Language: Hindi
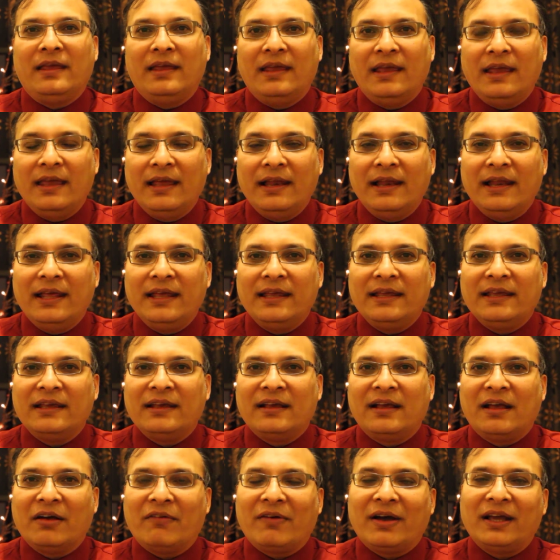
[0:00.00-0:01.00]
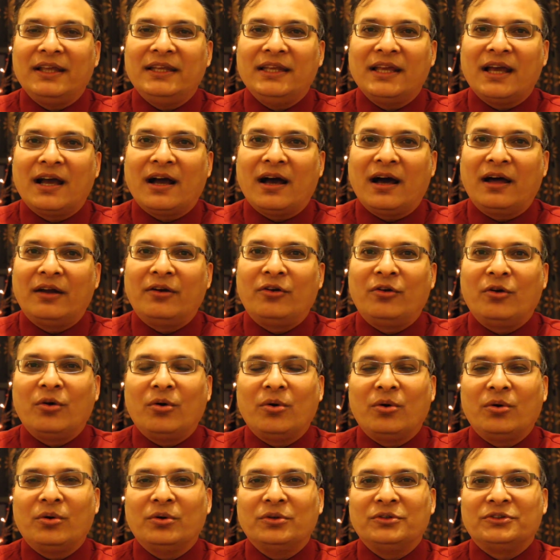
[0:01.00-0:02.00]
हीलिंग गवाहियाँ हर
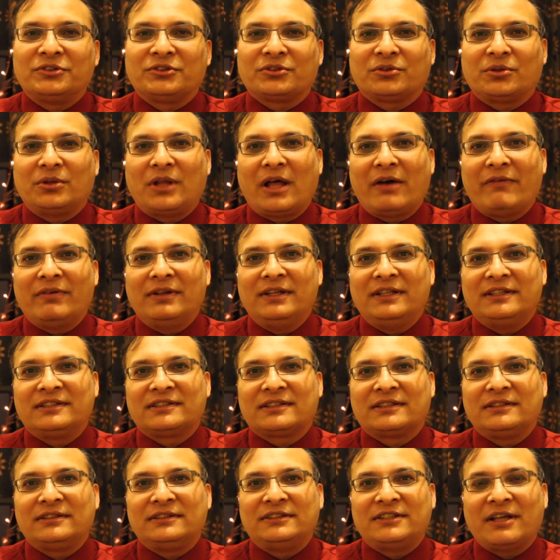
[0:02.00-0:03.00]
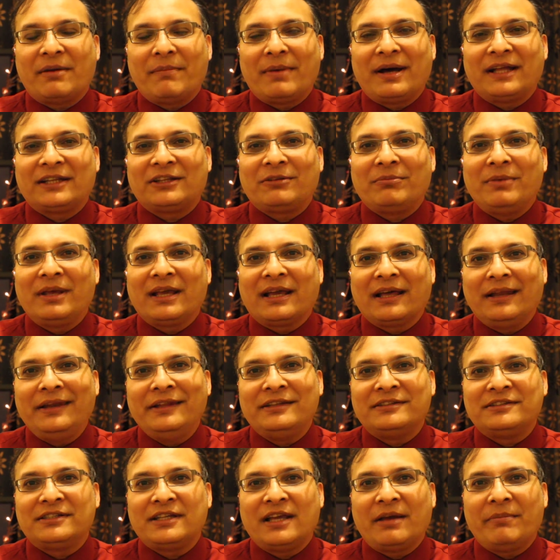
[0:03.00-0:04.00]
रोज़ खुदा इस जमात में
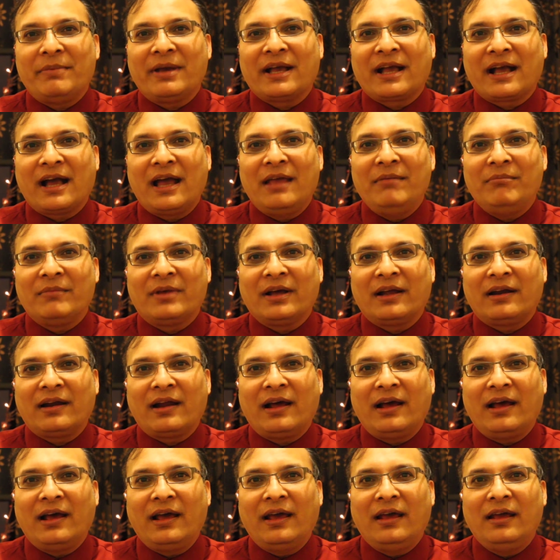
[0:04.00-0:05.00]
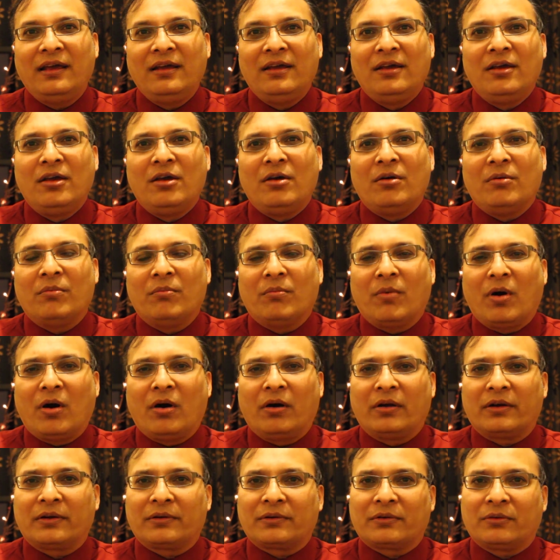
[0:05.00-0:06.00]
कलीसिया में कायम कर रहा है
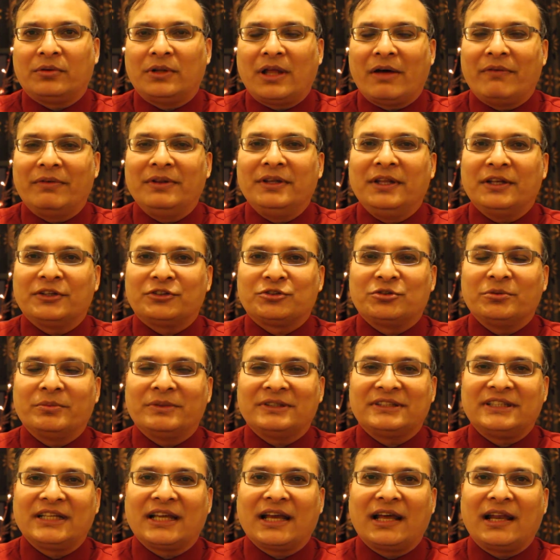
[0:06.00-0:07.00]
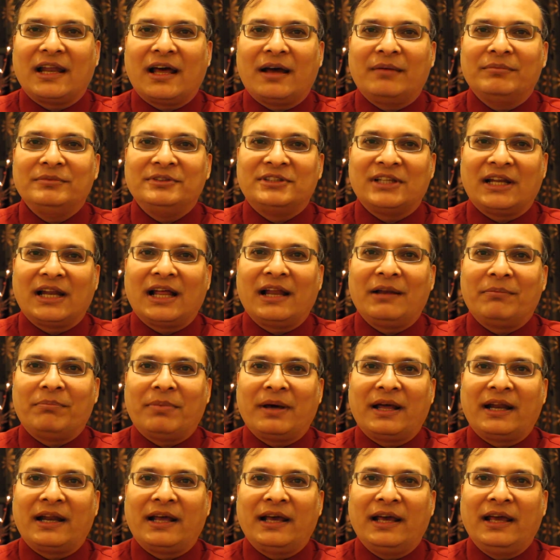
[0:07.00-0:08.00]
और खुदावन यीशु मसीह का नाम जलाल
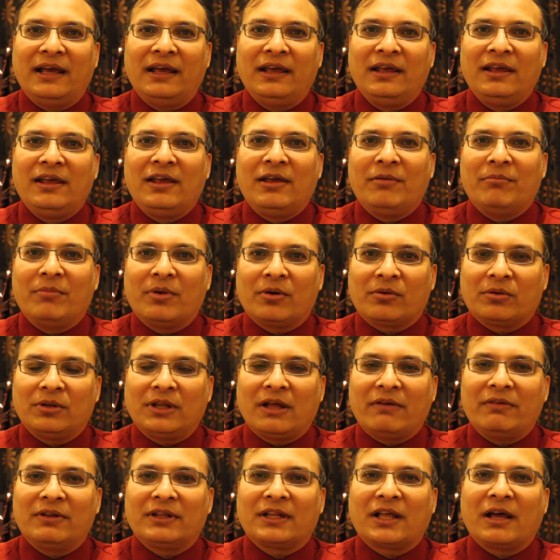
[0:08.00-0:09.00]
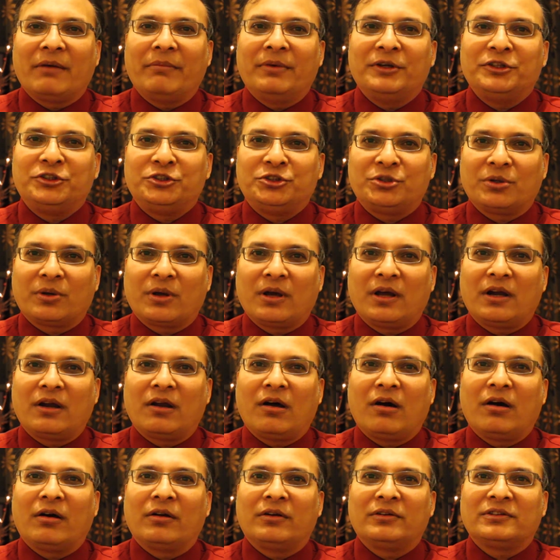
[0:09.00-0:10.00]
पा रहा है मैं खुदावन का मैं शुक्र
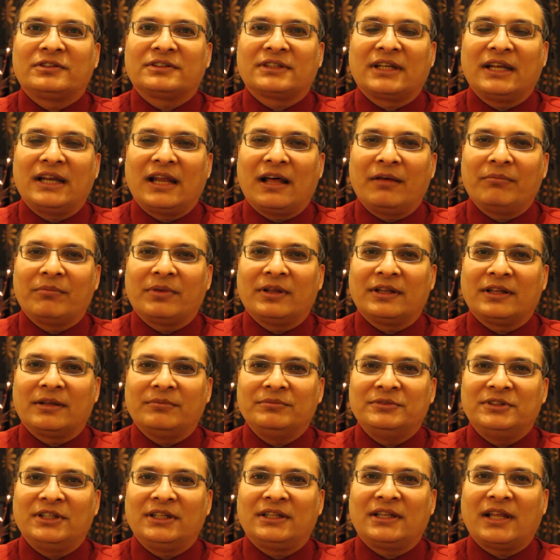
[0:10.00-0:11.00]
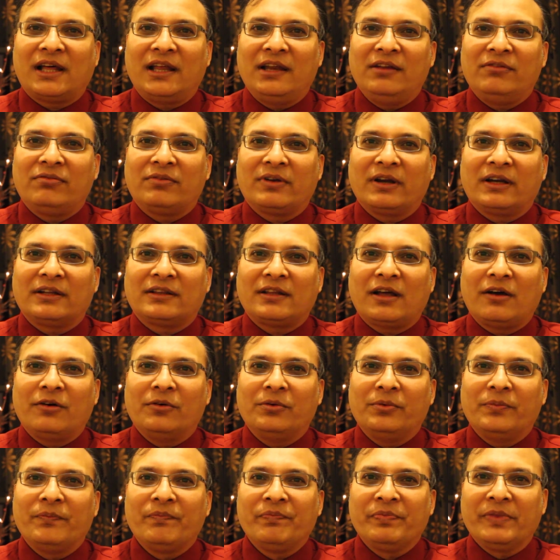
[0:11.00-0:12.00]
और उसके नाम की तमजीद तारीफ़ करता
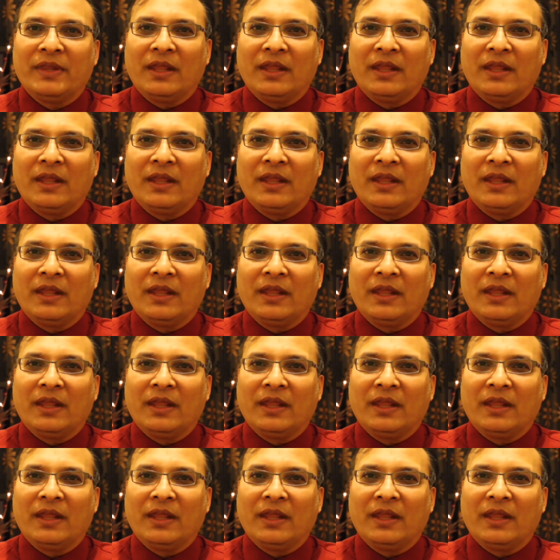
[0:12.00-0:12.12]
हूँ